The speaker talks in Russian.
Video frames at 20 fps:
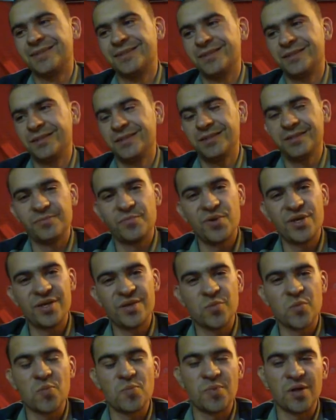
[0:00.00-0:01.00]
и
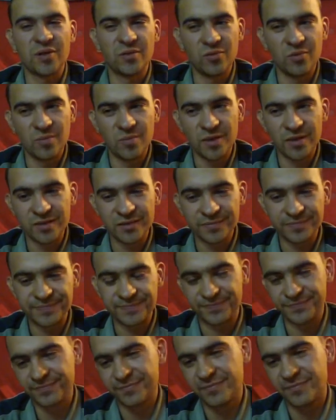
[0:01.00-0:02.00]
минимум поломок.
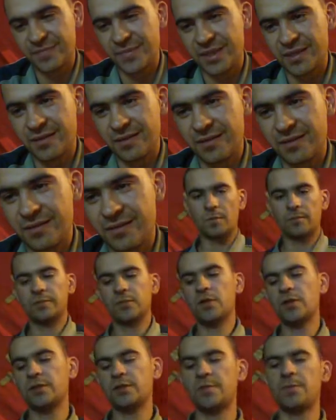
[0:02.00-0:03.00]
Ну
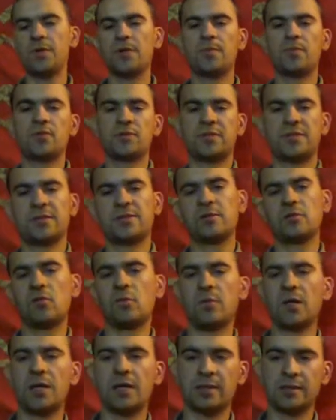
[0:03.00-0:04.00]
а теперь после слов
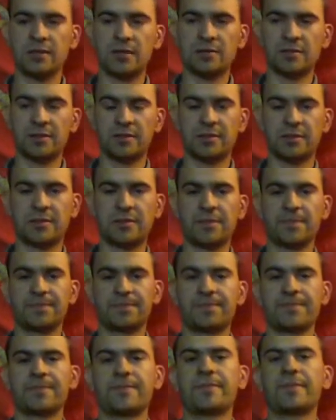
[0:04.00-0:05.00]
благодарности
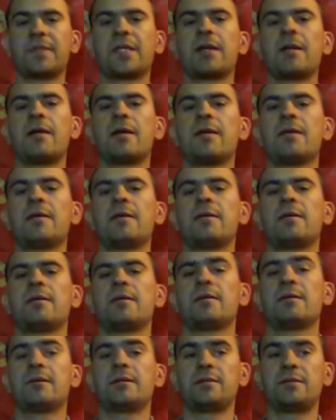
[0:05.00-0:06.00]

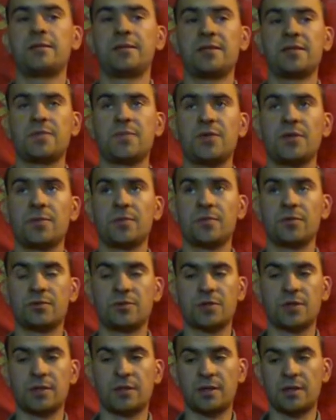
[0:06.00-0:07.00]
хотелось бы
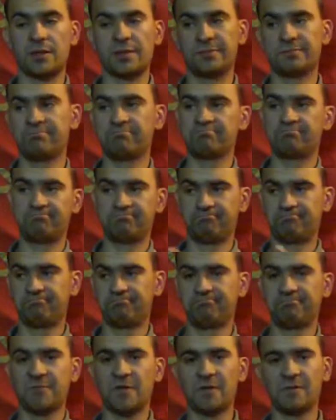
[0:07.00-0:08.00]
немножко так
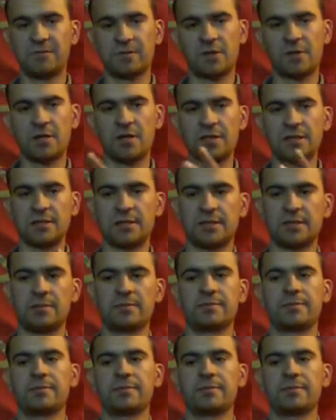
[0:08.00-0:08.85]
кратце,